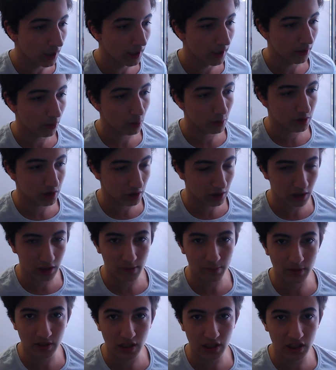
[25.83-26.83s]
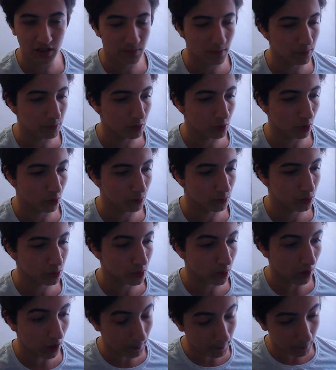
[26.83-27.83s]
O şekilde bir gelişmemiz
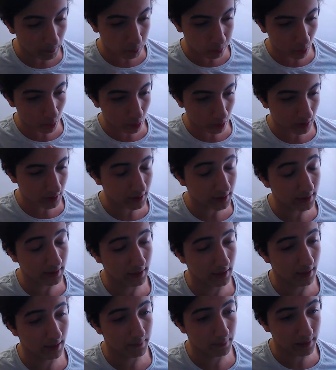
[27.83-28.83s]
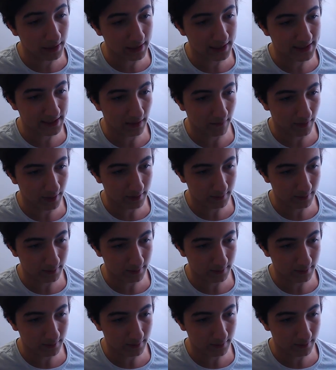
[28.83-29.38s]
olmuştu. Ama burada e, bir liste var.